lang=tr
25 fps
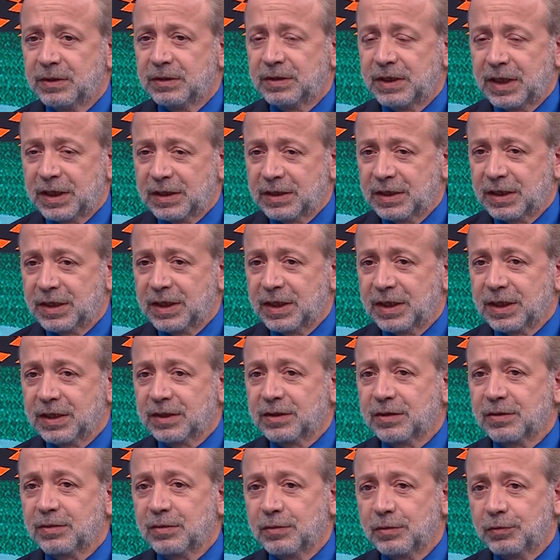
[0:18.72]
Teknik heyet,
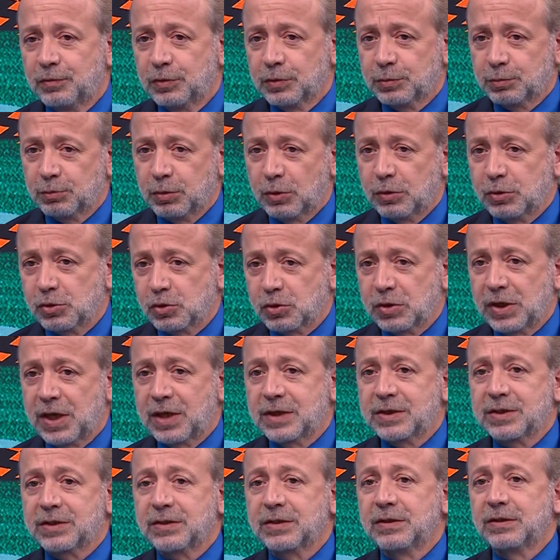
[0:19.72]

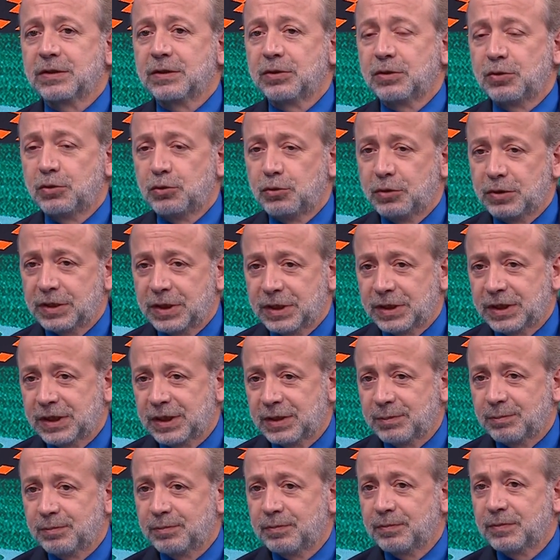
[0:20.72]
futbolcular,
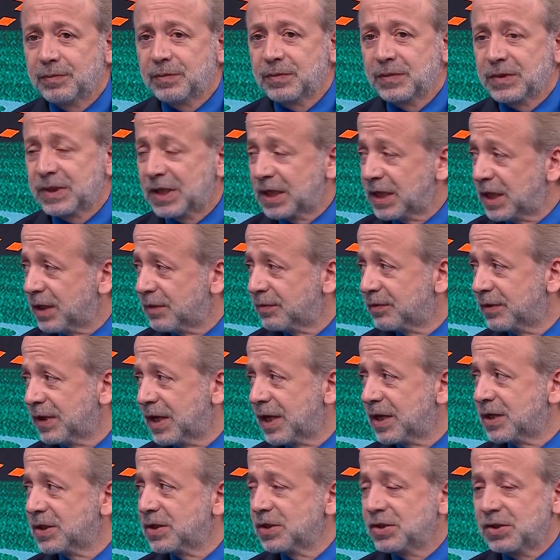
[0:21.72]
yönetim,
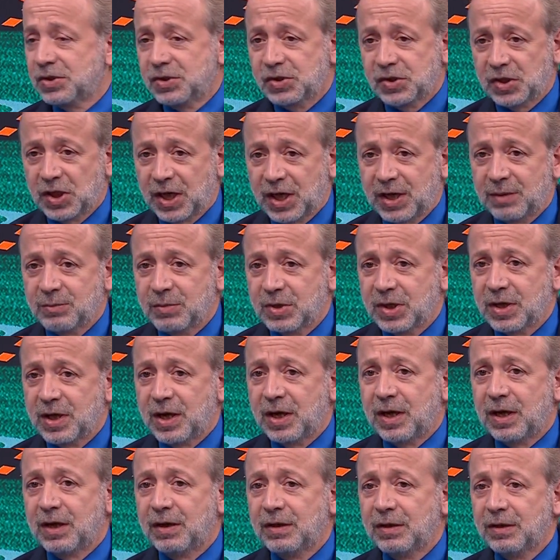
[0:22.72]
taraftar,
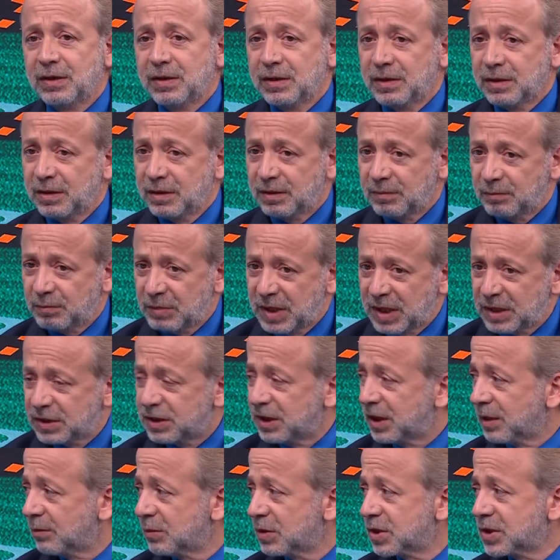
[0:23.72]
camia,
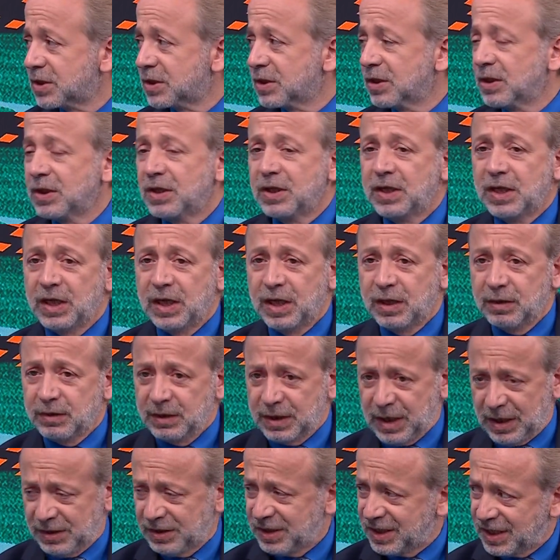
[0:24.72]
medyamız
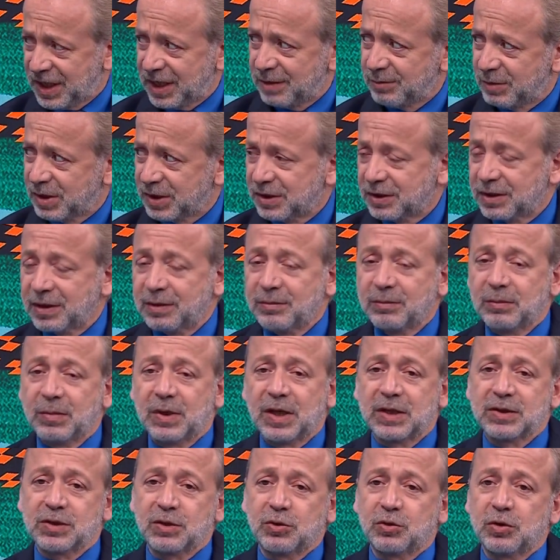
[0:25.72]
yani yerel medyadan
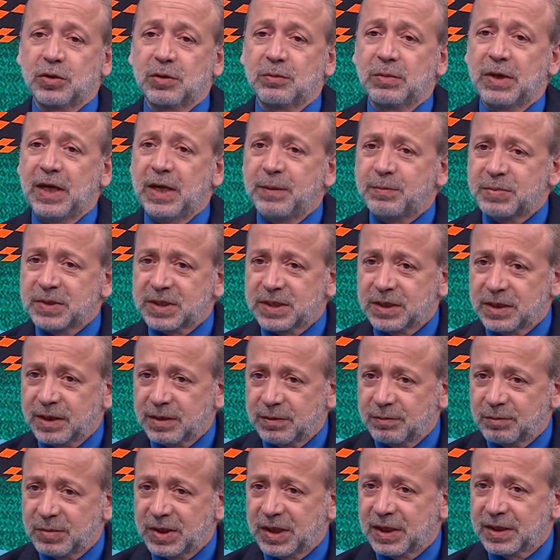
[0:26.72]
bahsediyorum.
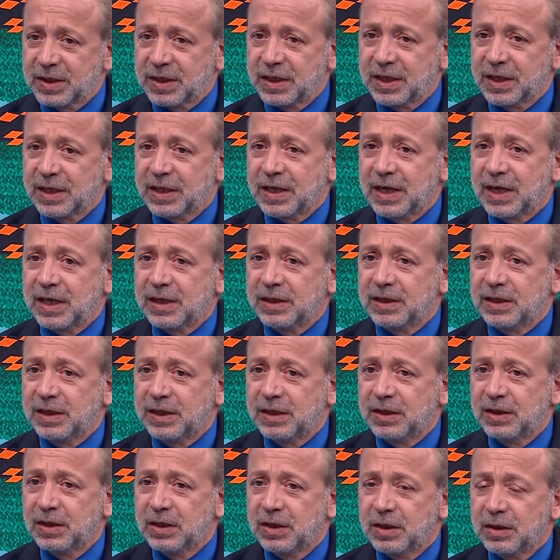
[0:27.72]
Hepsi bir araya
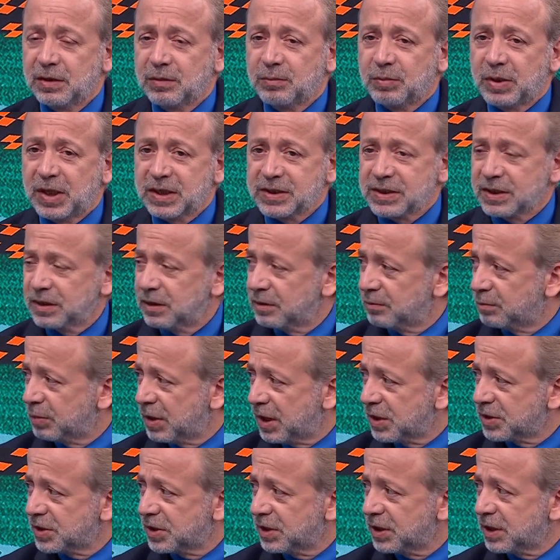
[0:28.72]
geldi puzzle'ın
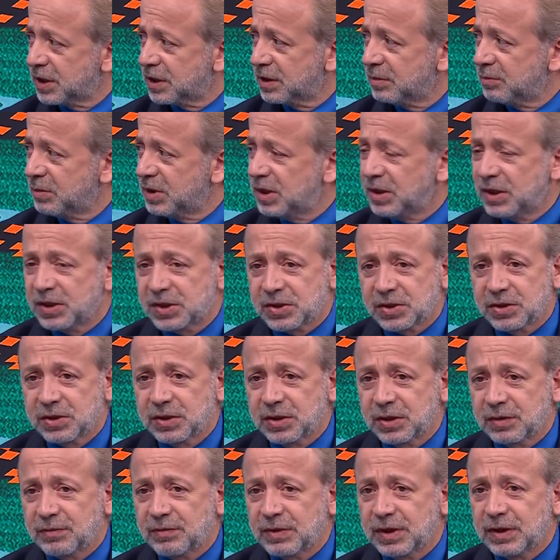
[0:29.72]
parçalarını
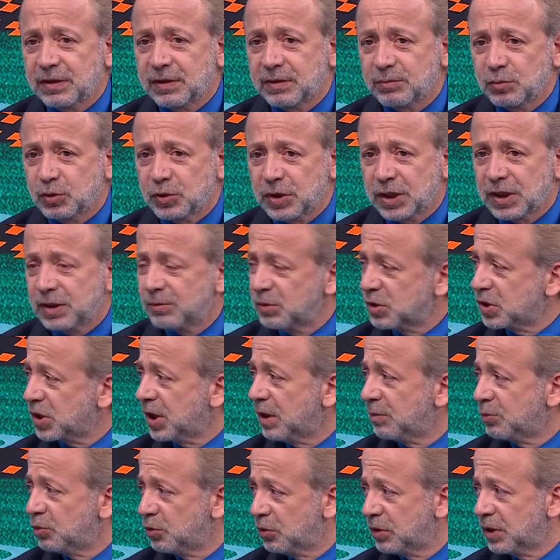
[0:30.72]
birleştirdik ve bu takımı
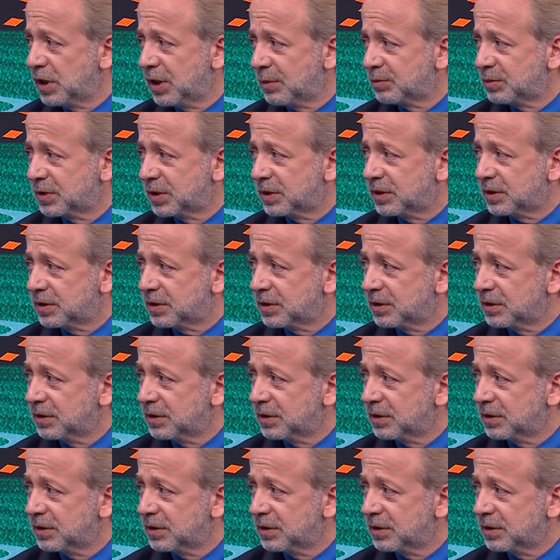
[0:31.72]
şampiyon yaptık dedi.